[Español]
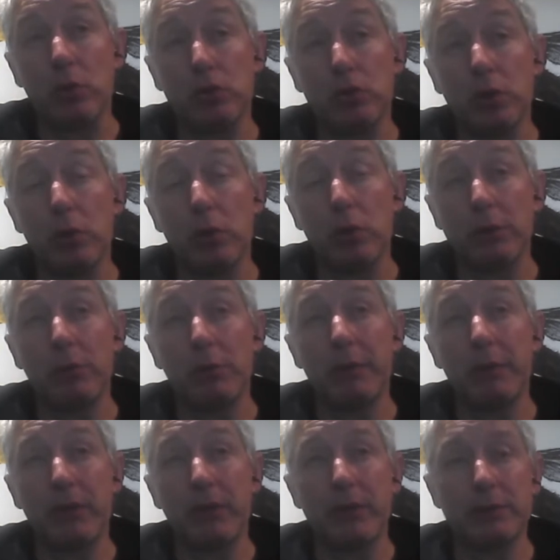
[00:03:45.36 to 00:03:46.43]
el último
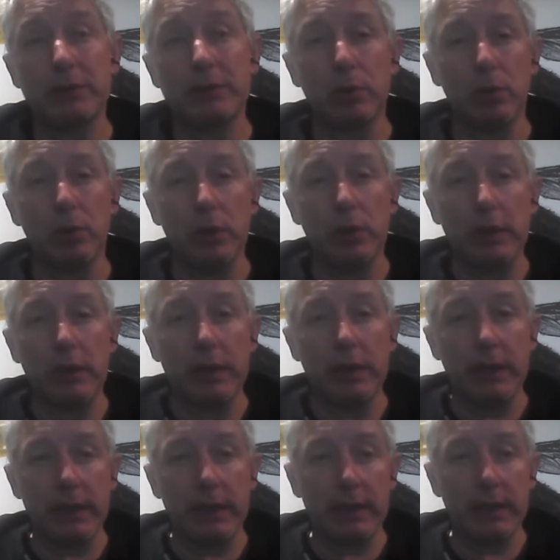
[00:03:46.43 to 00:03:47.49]
manifiesto
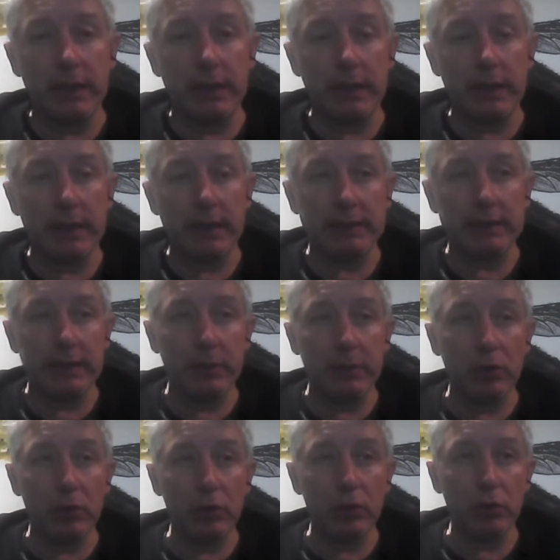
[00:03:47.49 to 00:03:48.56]
eh, que
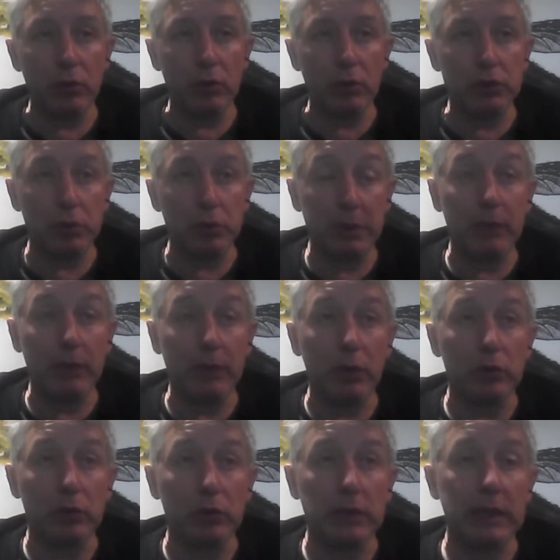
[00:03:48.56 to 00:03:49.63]
escribió en su vida fue
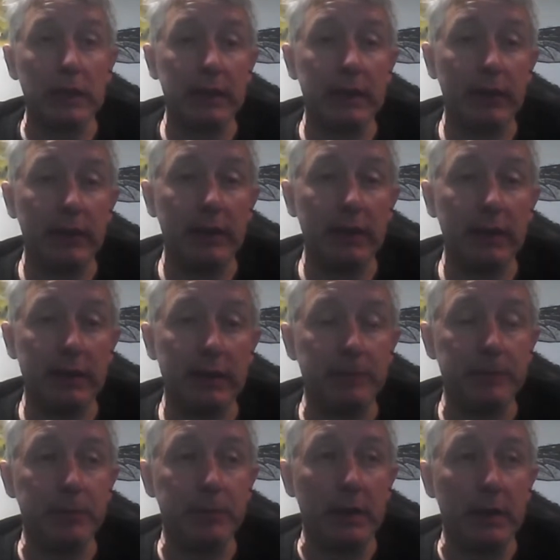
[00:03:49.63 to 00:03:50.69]
contra la guerra de Irak
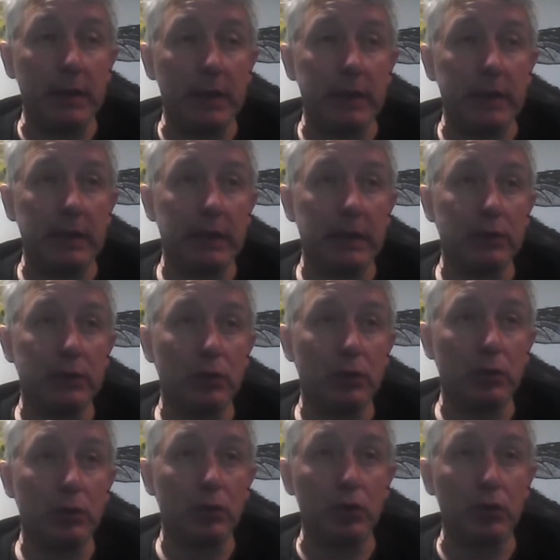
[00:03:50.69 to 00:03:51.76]
en el
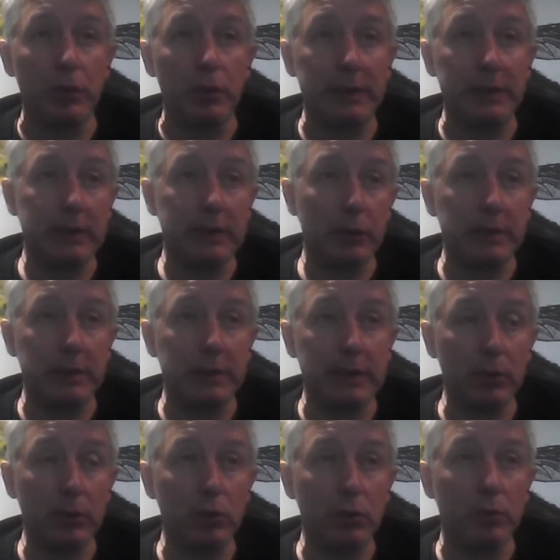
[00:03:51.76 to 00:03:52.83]
año
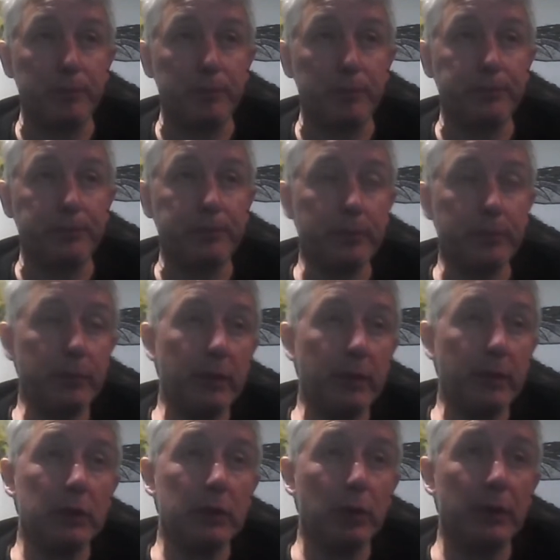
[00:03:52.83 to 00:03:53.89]
90-91 Hmm.
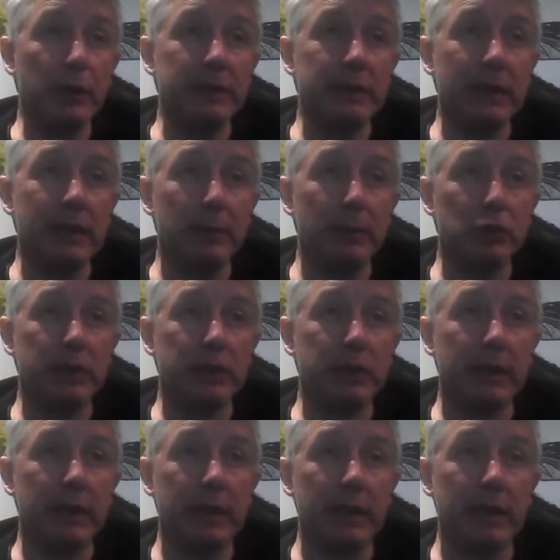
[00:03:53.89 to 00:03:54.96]
Entonces digamos
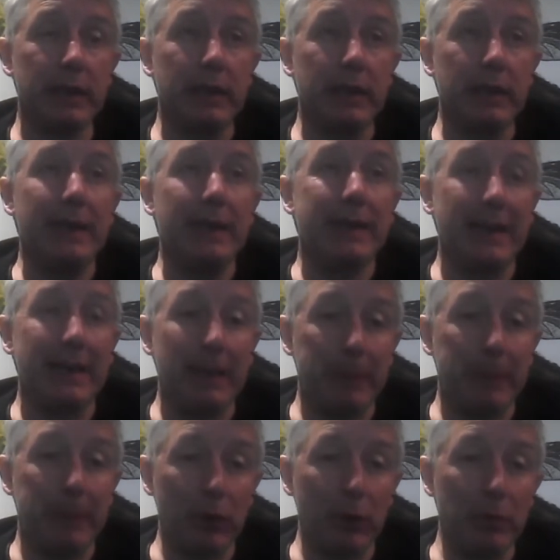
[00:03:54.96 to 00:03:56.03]
que, la
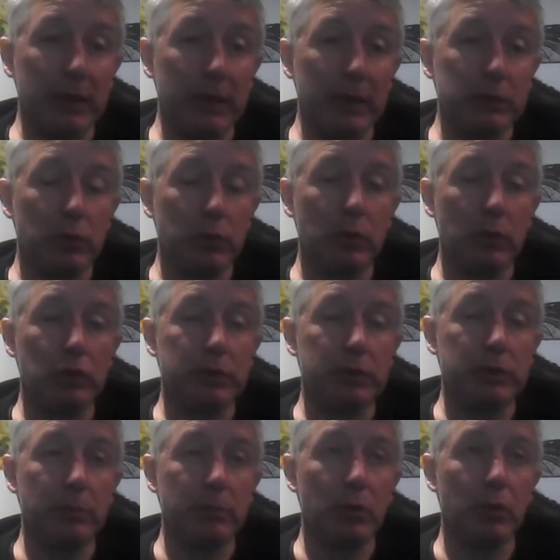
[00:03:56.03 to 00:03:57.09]
paloma, que es uno de los
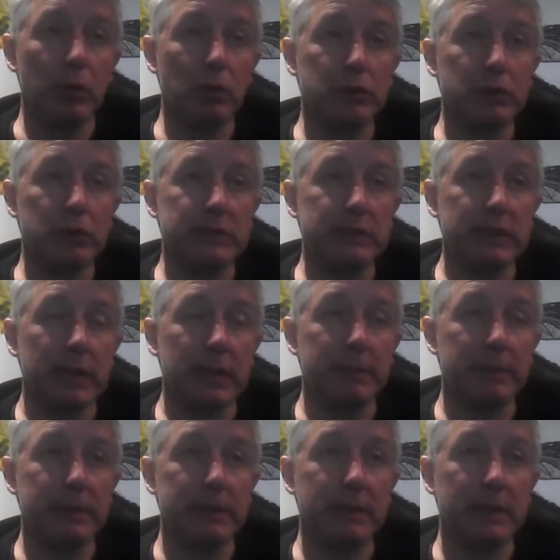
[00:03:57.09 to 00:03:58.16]
símbolos de esta
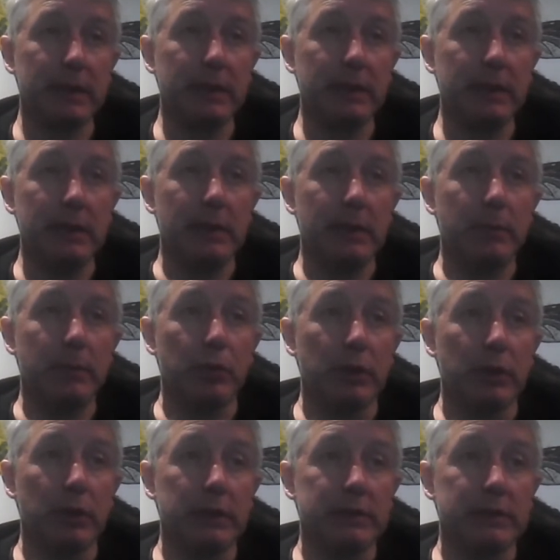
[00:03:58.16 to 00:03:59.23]
carpeta,
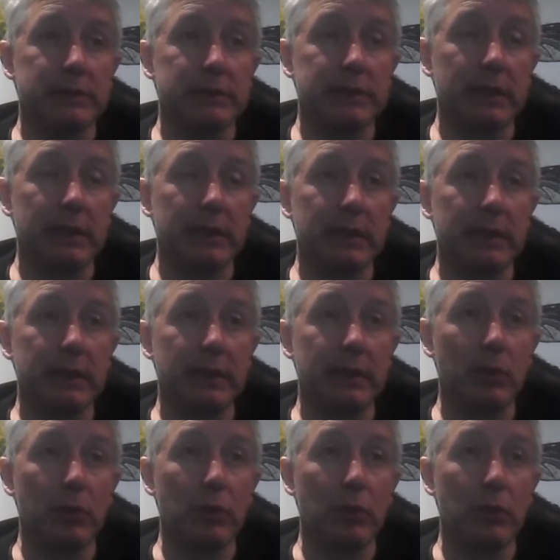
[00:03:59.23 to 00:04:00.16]
pues tiene una